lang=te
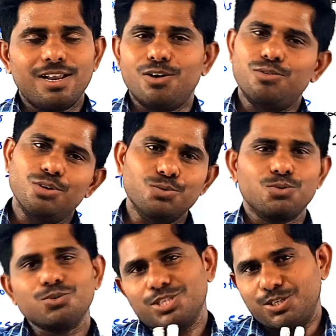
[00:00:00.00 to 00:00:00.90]
అలా ఉండదు
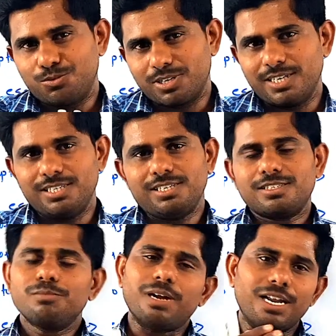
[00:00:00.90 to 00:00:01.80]
ఇంకో సెట్ కూడా రెడీ
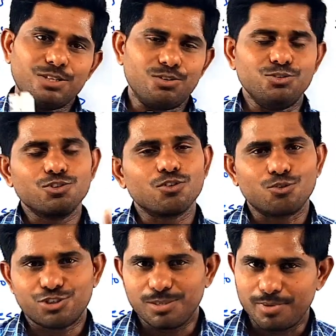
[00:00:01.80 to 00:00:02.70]
చేస్తారు మళ్ళీ అందులోంచి ఒక
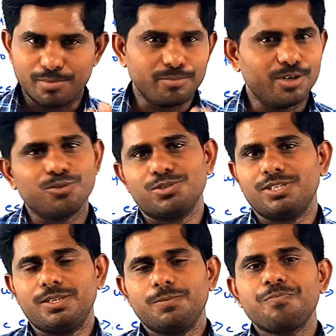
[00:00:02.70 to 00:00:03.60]
క్వశ్చన్ పేపర్ మనకు
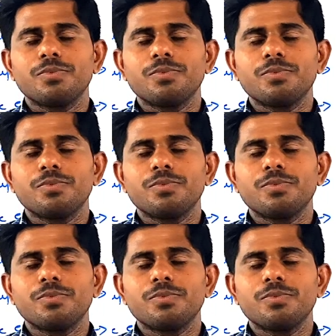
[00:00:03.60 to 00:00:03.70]
వస్తుంది